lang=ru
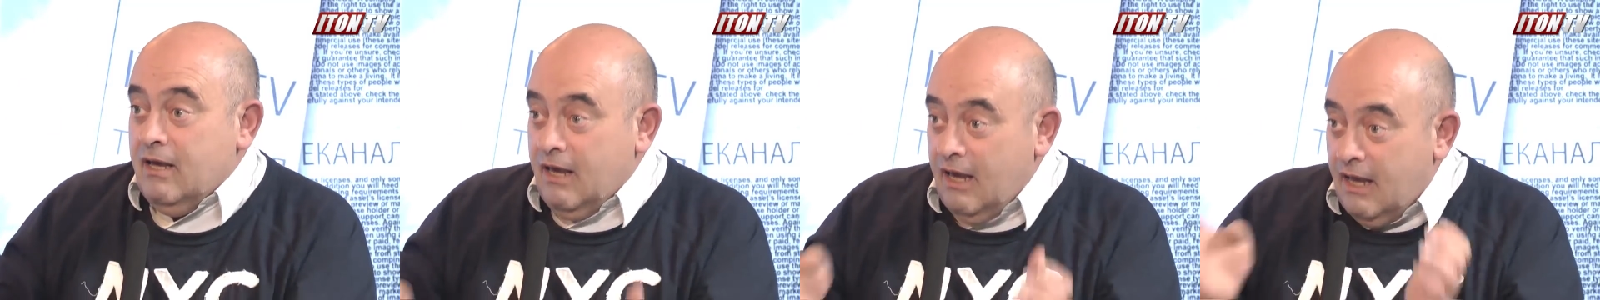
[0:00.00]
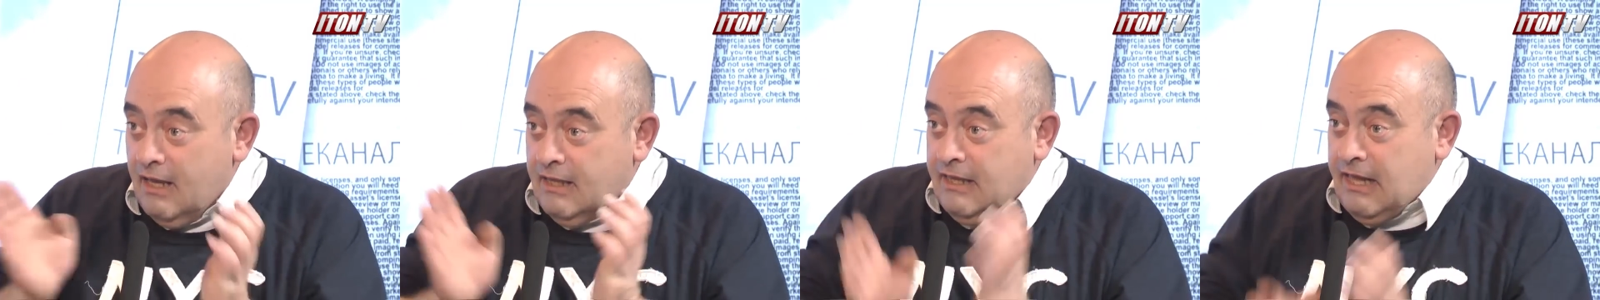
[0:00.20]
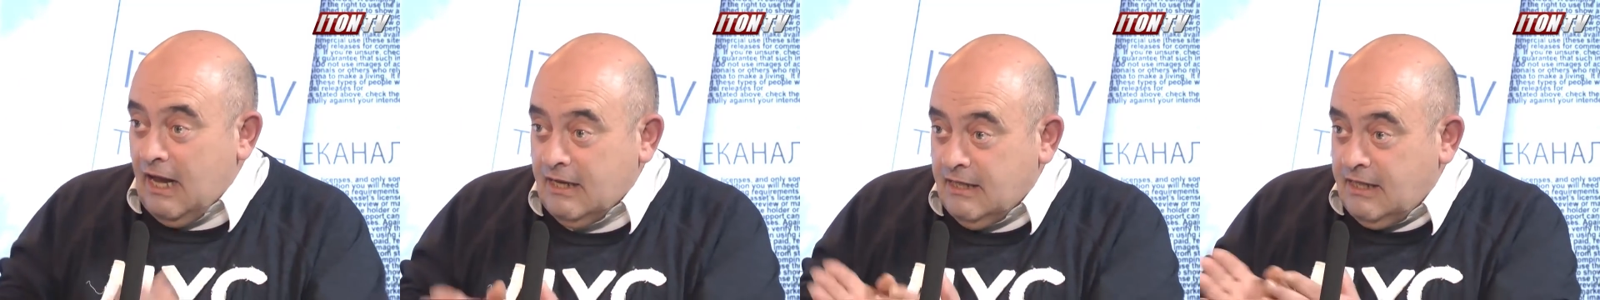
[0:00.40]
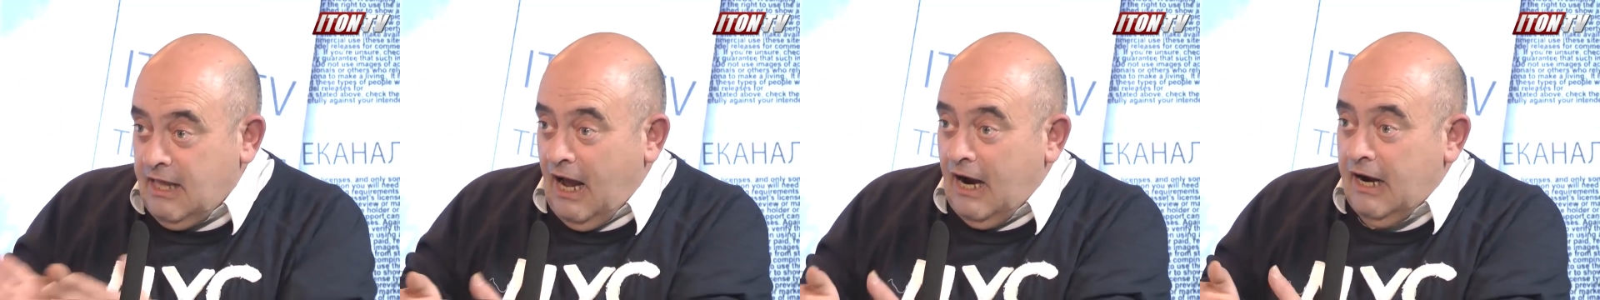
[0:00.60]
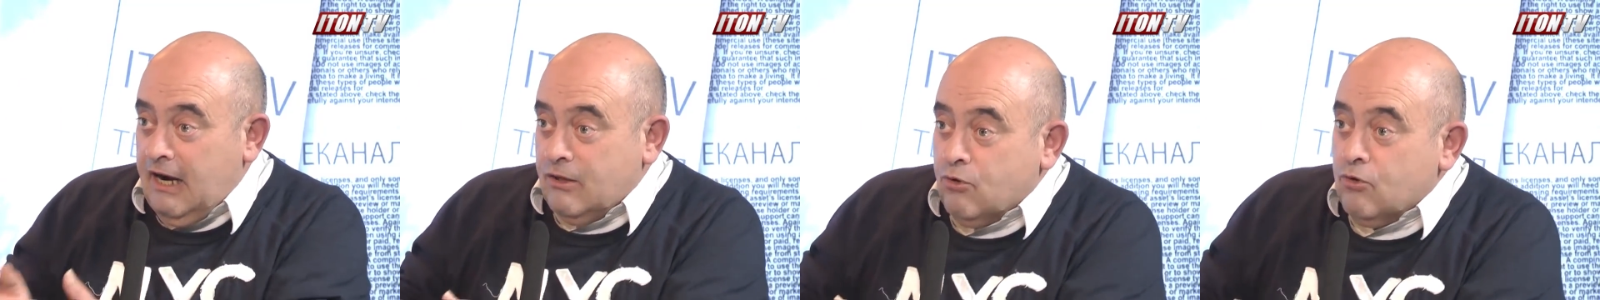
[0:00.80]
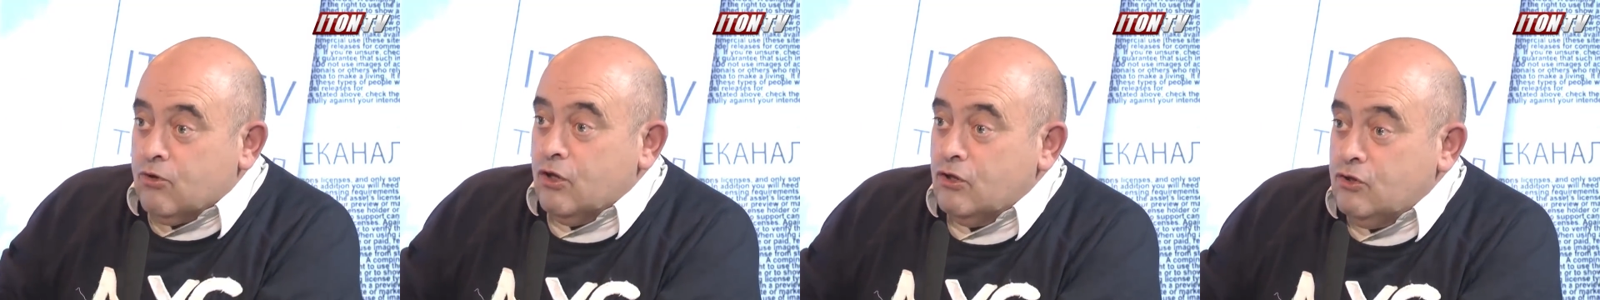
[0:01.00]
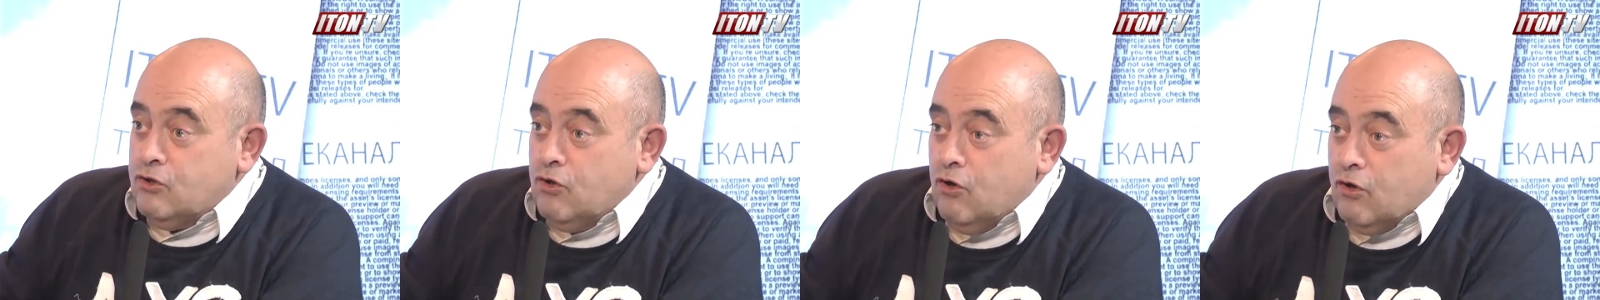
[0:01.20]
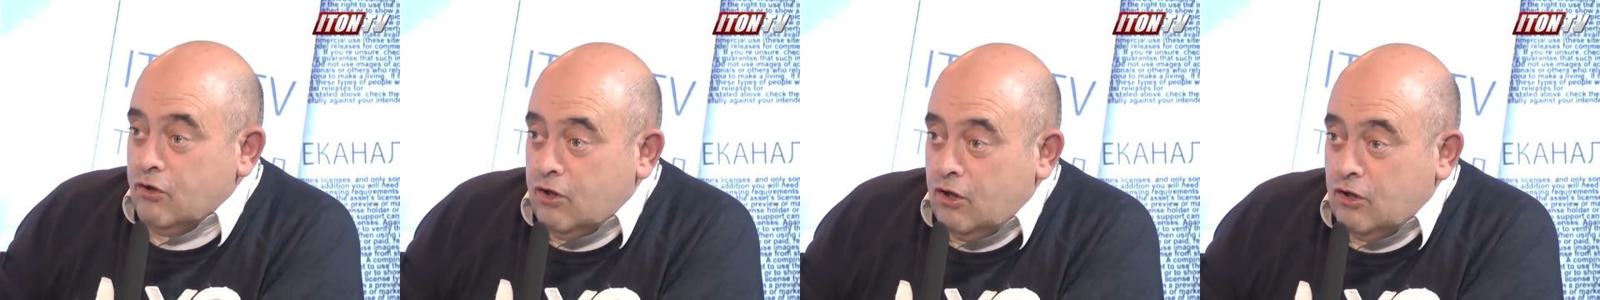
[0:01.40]
И так далее. Тут
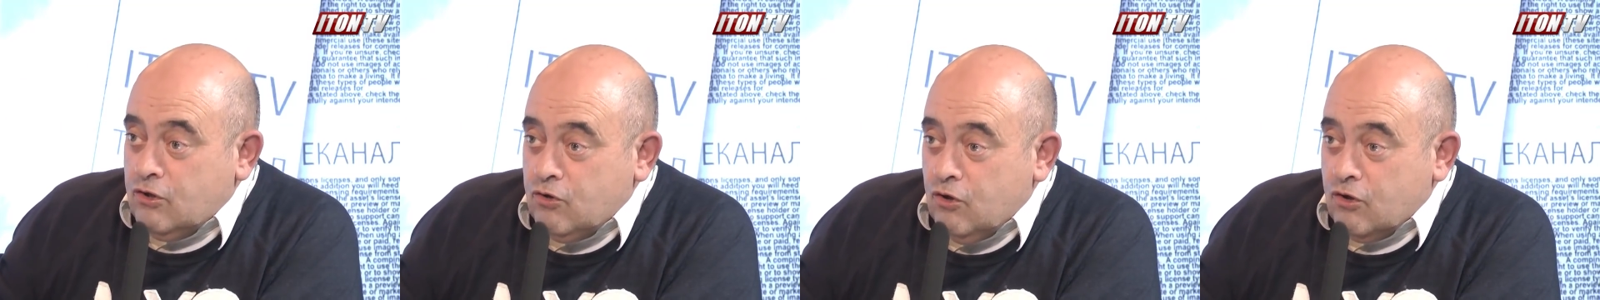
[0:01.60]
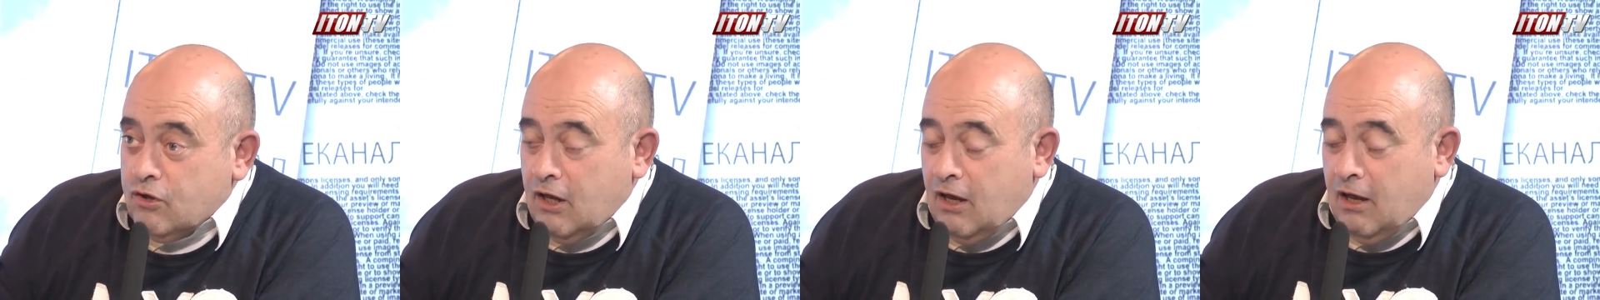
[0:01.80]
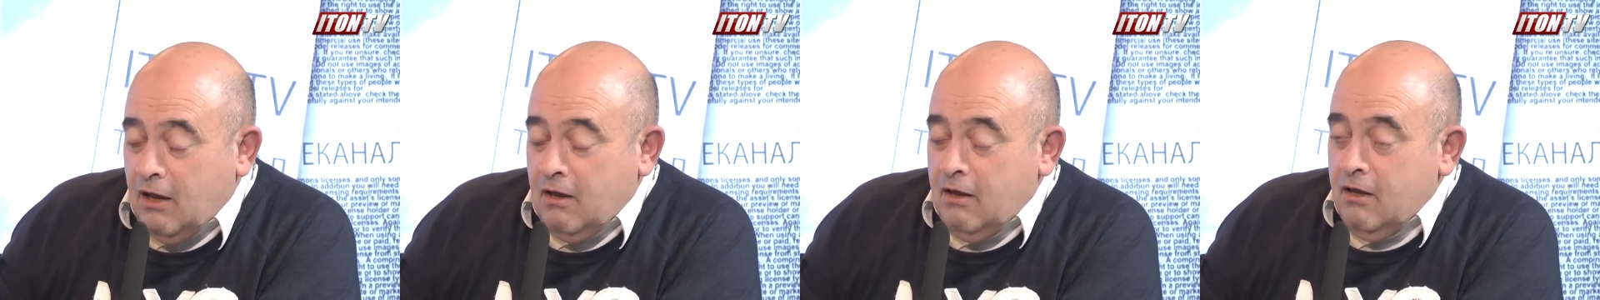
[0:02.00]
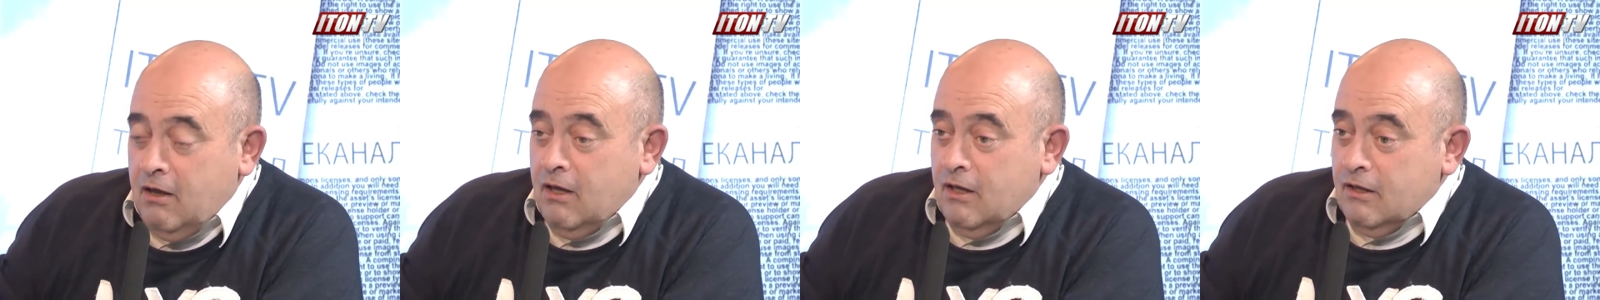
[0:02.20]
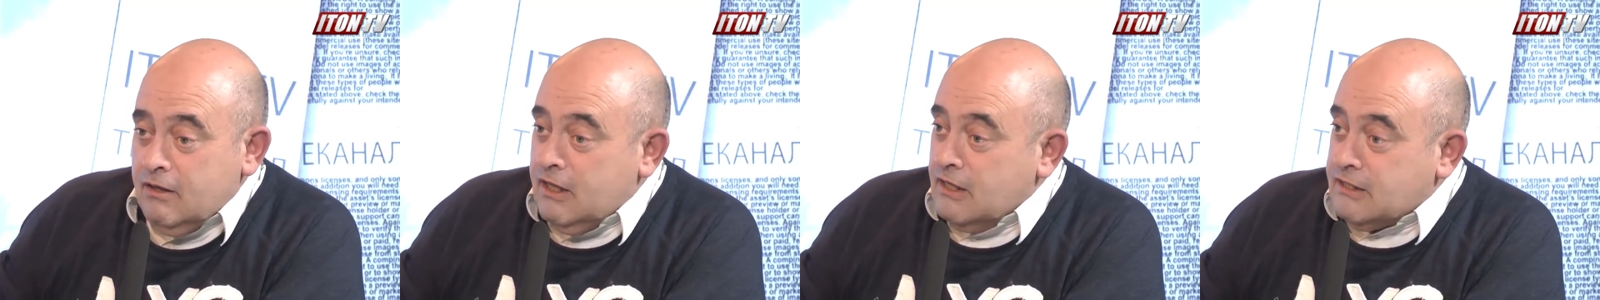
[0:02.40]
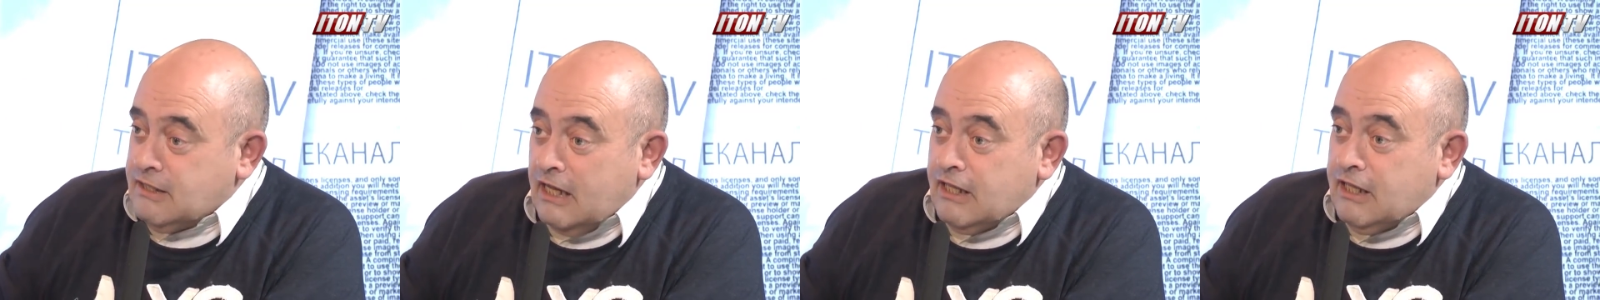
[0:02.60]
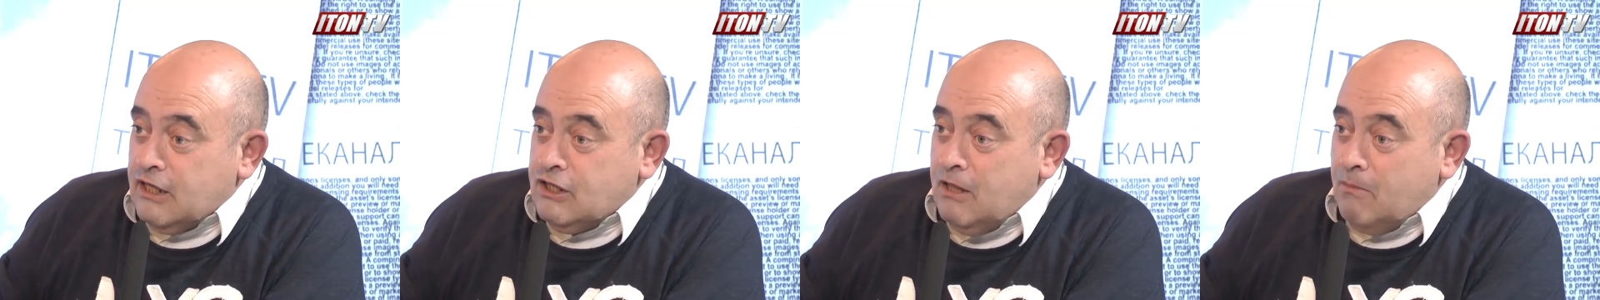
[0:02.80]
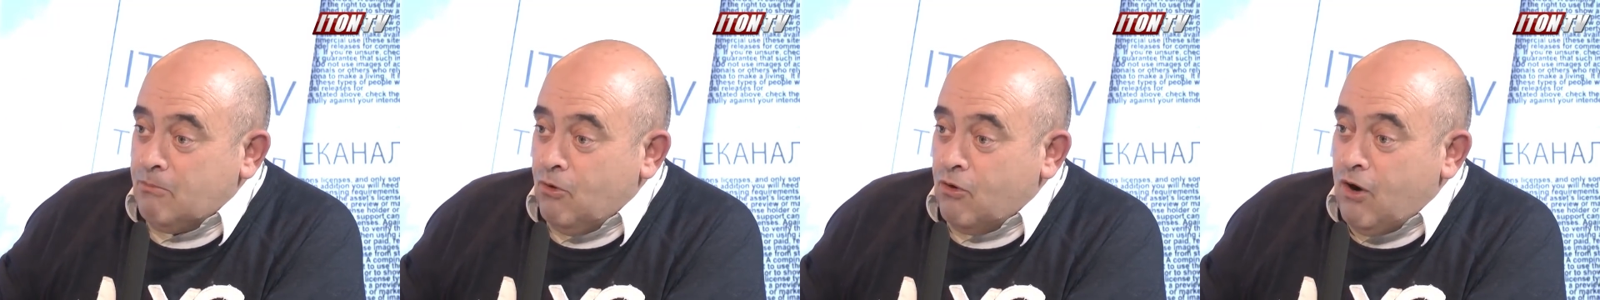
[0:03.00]
идет, идет
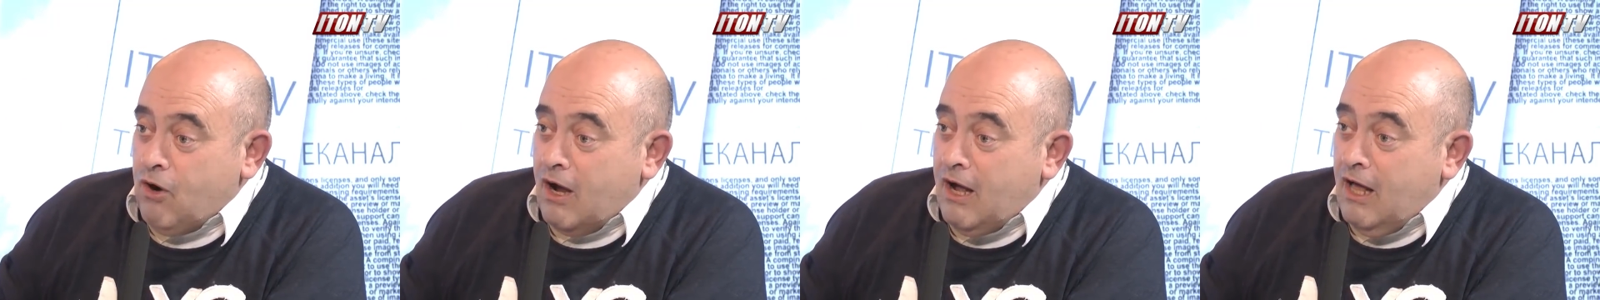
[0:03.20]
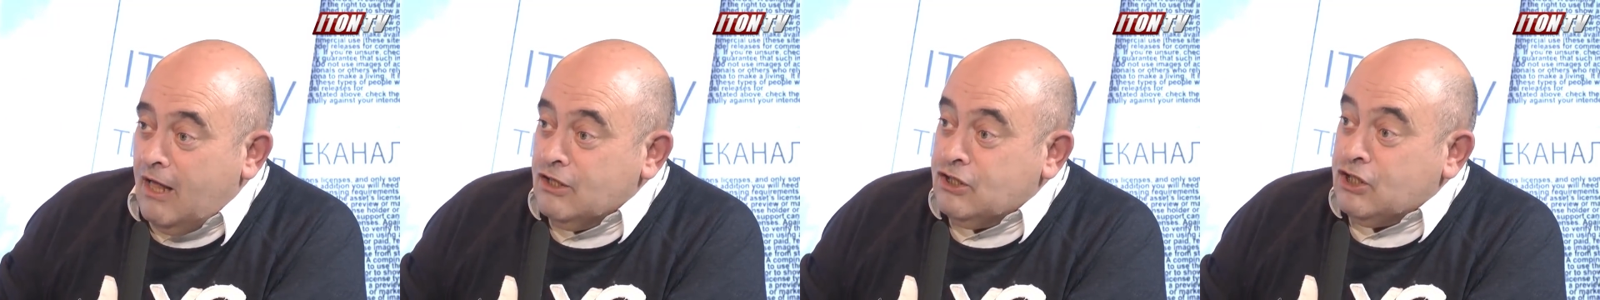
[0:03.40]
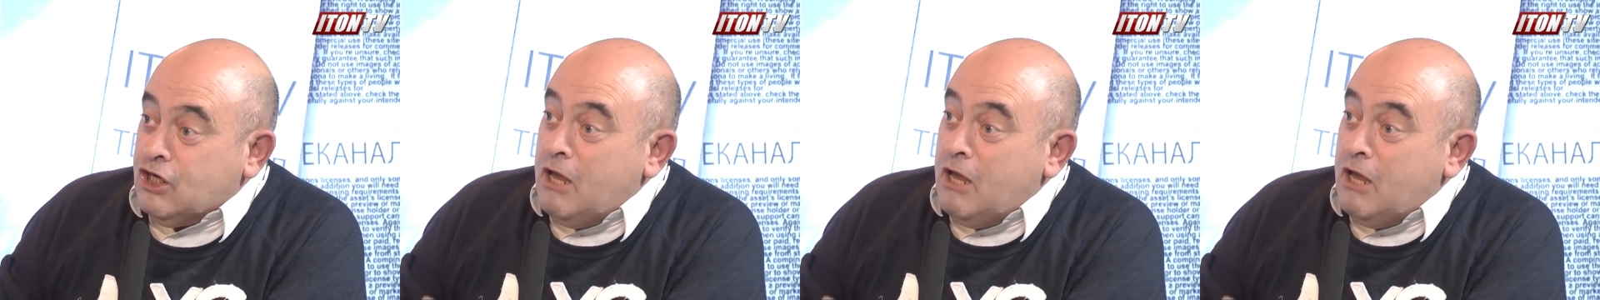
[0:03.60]
достаточно много галочек